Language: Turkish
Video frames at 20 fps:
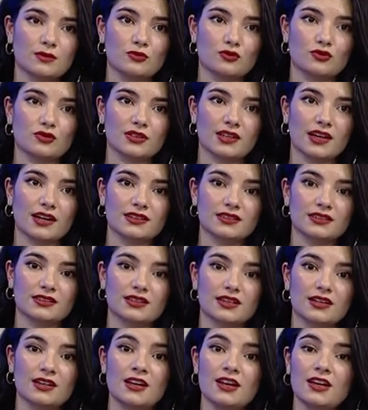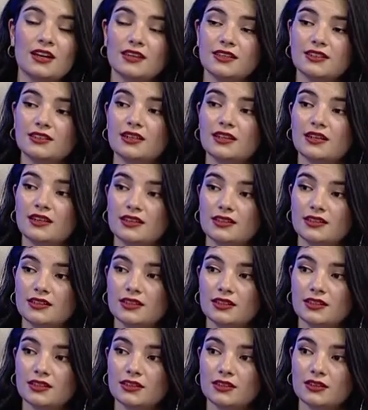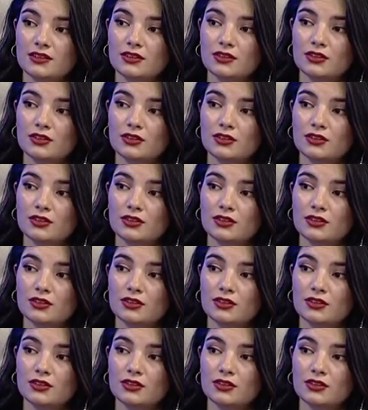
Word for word: büyüklerde de yine e,